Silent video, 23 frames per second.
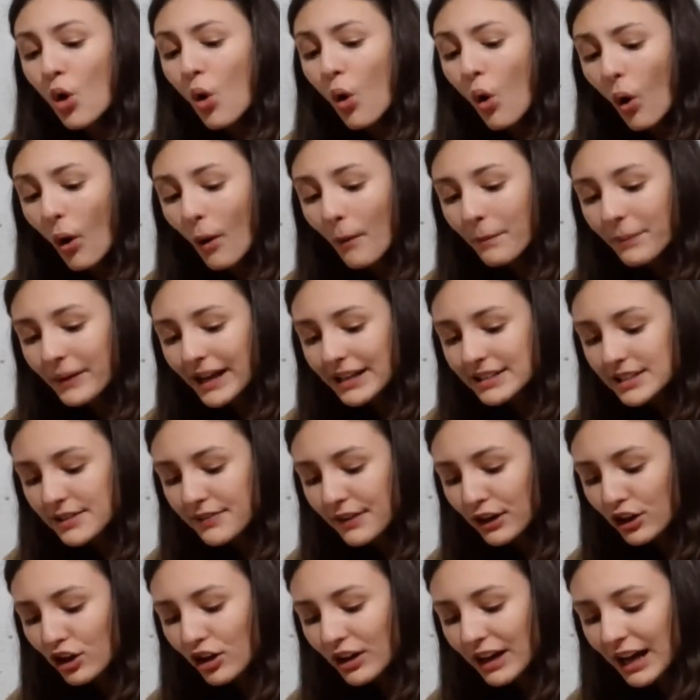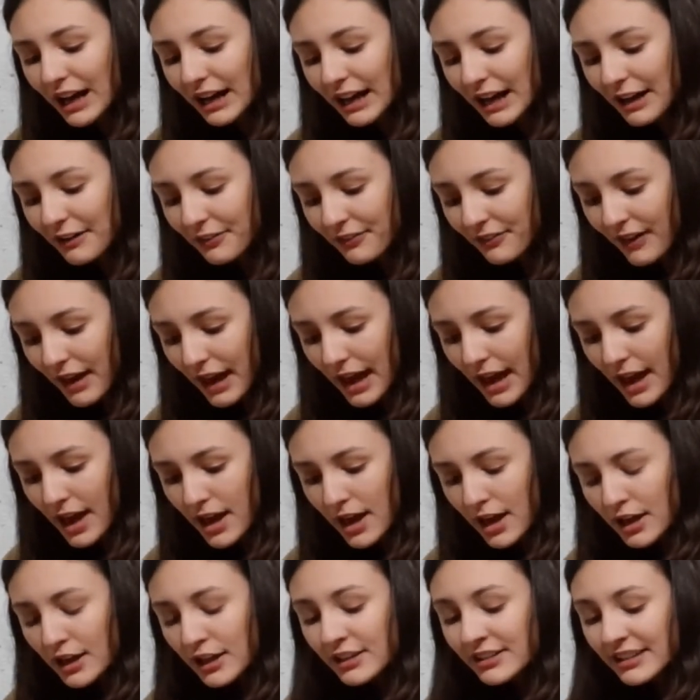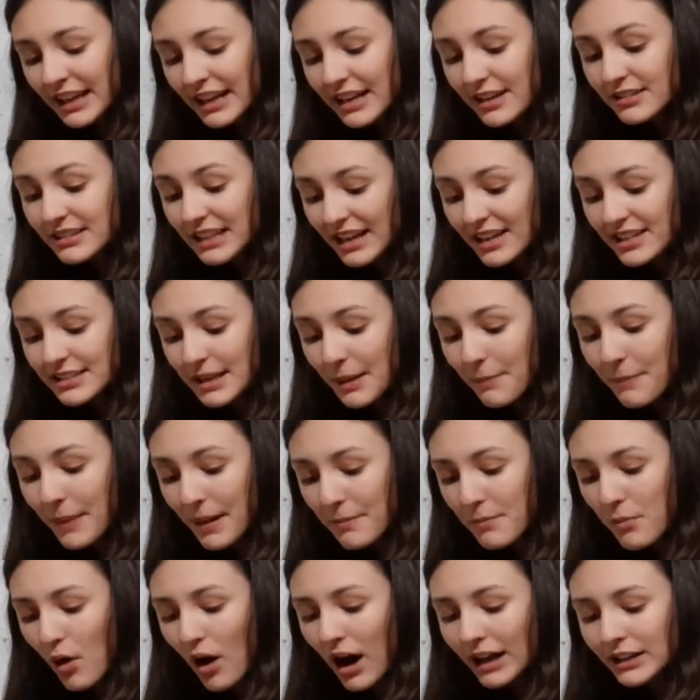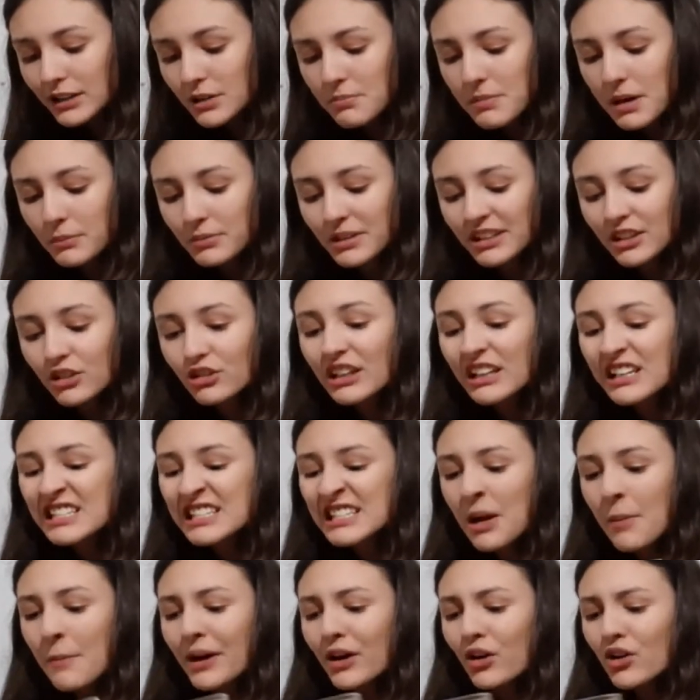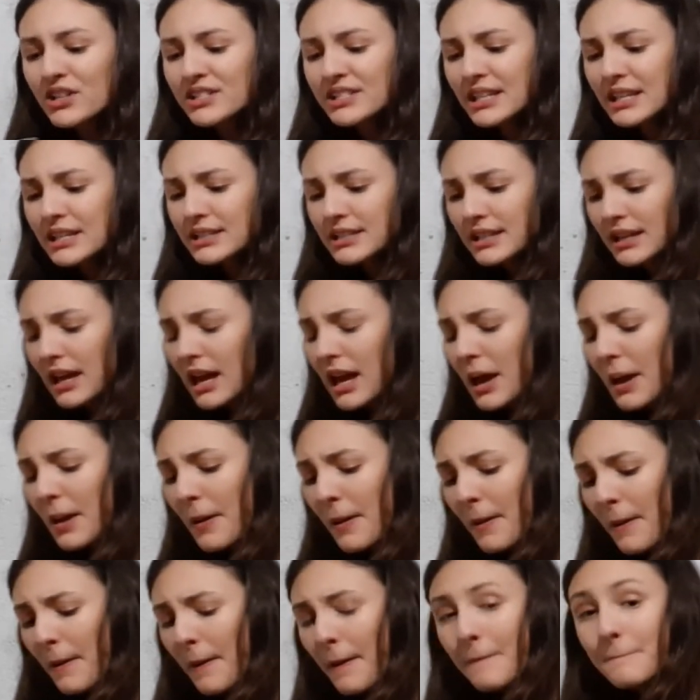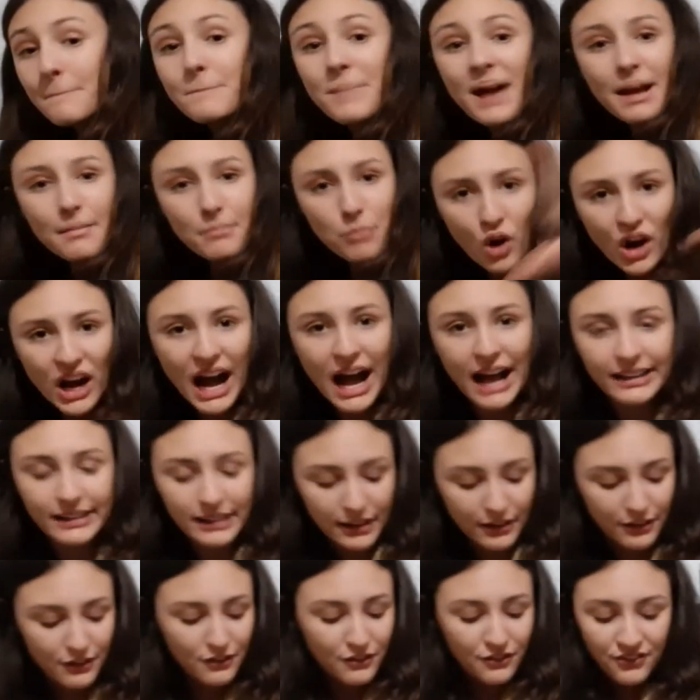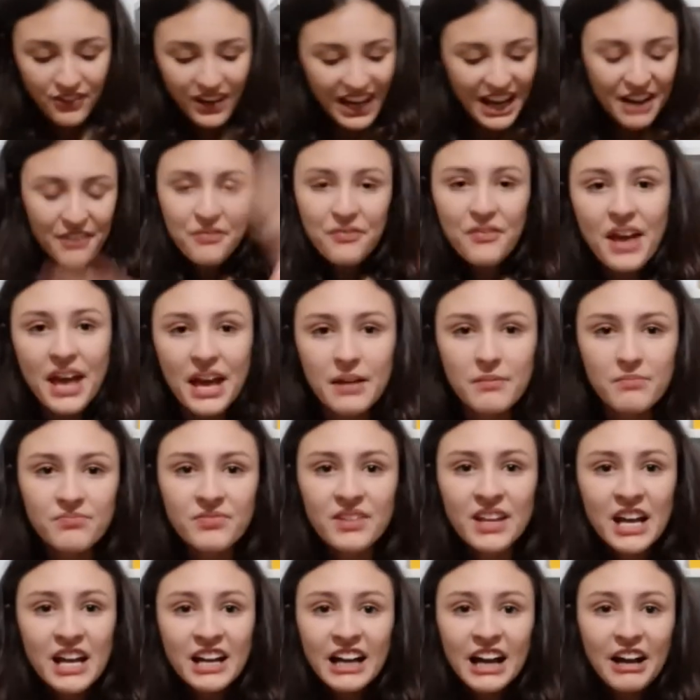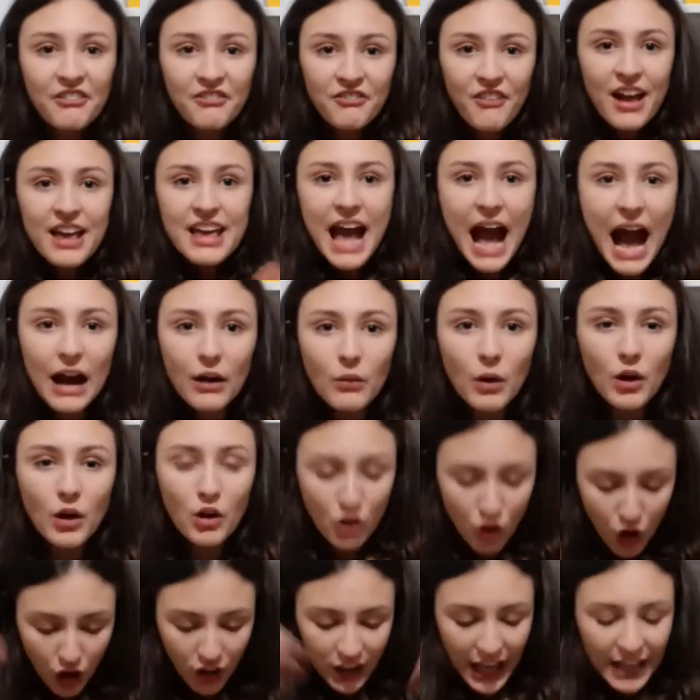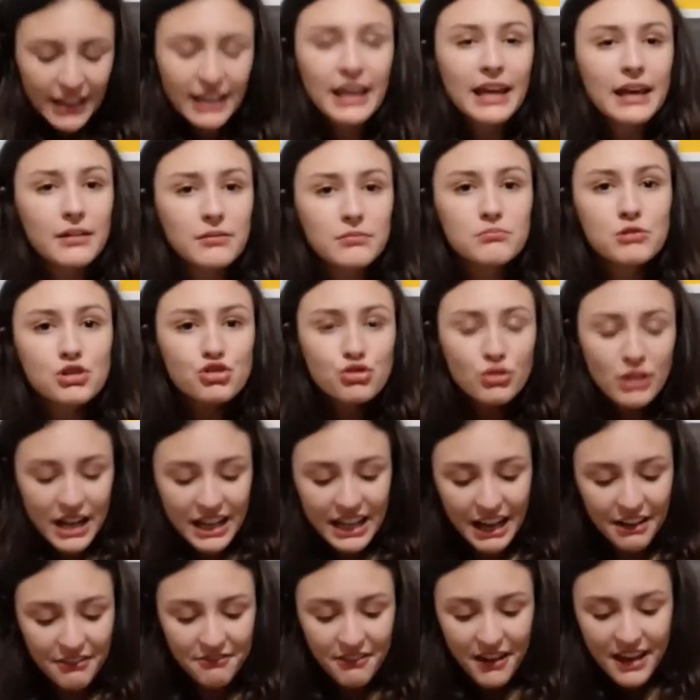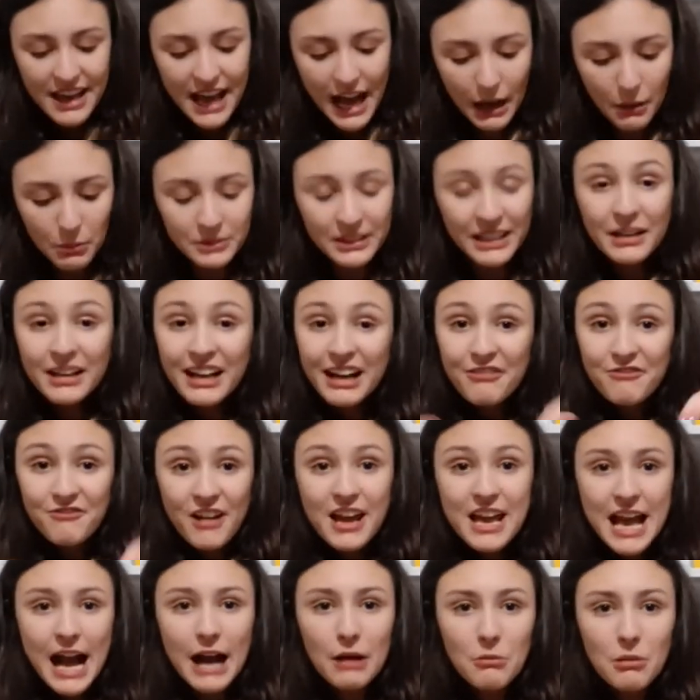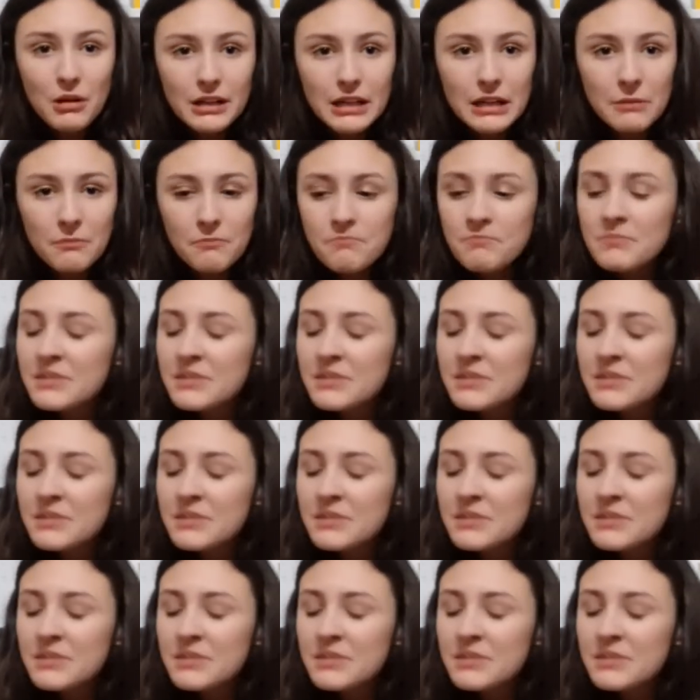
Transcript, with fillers: Um prato, você vai colocar café, tem, tem que ser bem borrado mesmo, entendeu? Tem que ser uma coisinha assim, bem borrada. Pra café, café e água, coloquei aqui, misturei café e água, tem café e água aqui.